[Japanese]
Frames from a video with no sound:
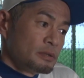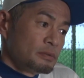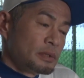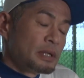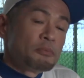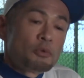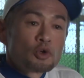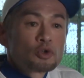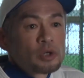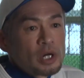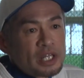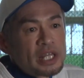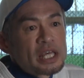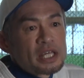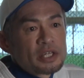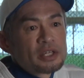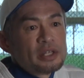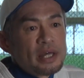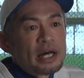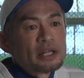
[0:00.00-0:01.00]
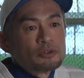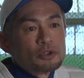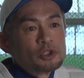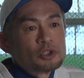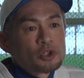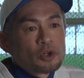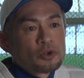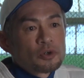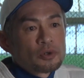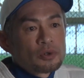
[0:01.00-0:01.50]
まあ、僕が元気である以
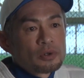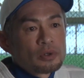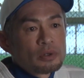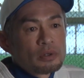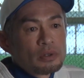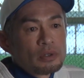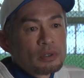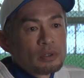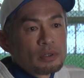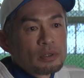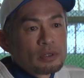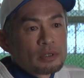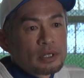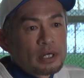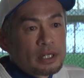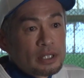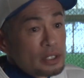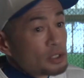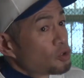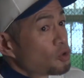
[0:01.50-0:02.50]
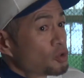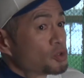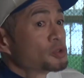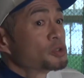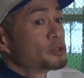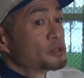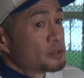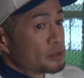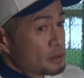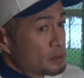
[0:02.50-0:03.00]
上、体動
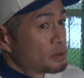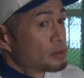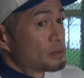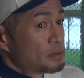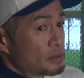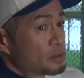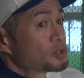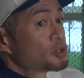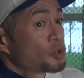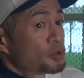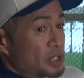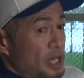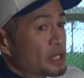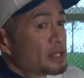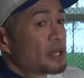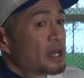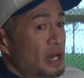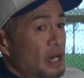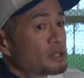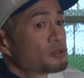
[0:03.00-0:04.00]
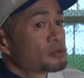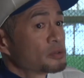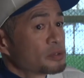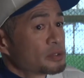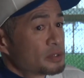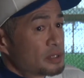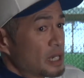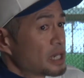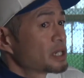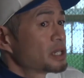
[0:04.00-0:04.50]
く状態である
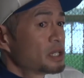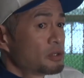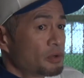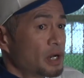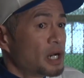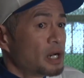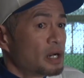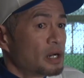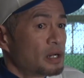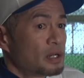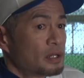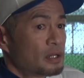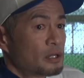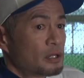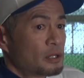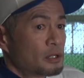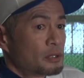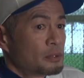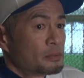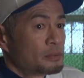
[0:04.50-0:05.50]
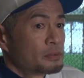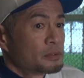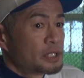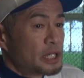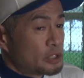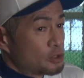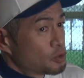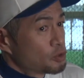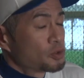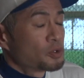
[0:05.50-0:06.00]
限りは
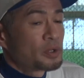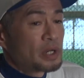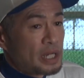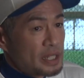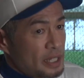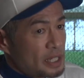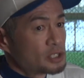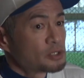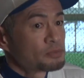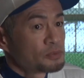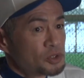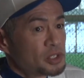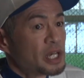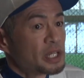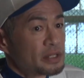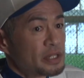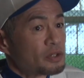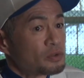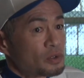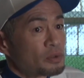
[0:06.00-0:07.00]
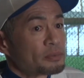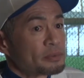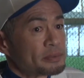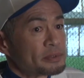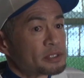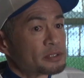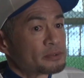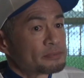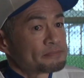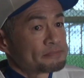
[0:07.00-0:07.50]
野球と必ず向き合っていくと思い
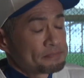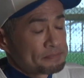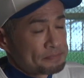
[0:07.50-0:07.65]
ます。